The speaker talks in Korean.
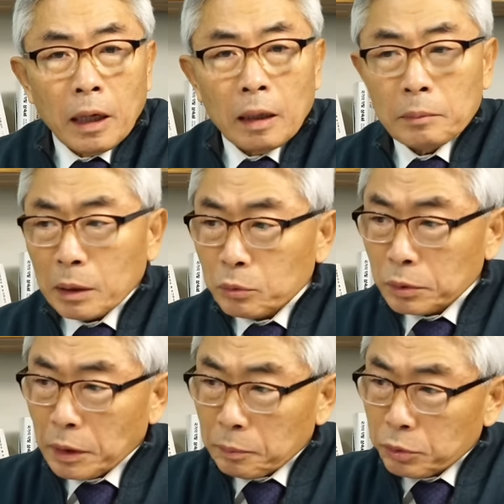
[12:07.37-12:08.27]
아마
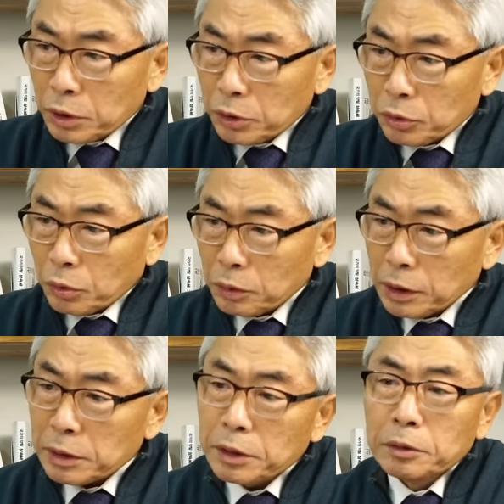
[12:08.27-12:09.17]
국회 분위기 좋을
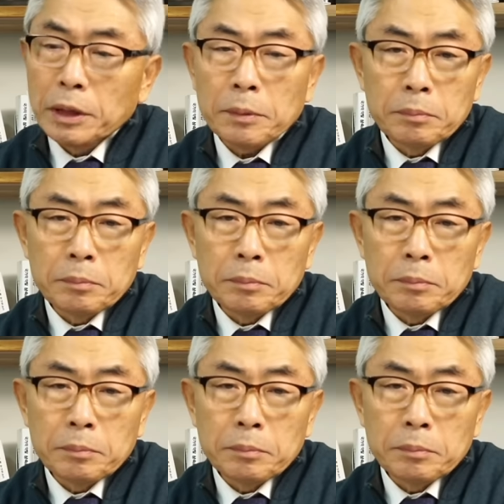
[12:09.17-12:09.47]
때 성기해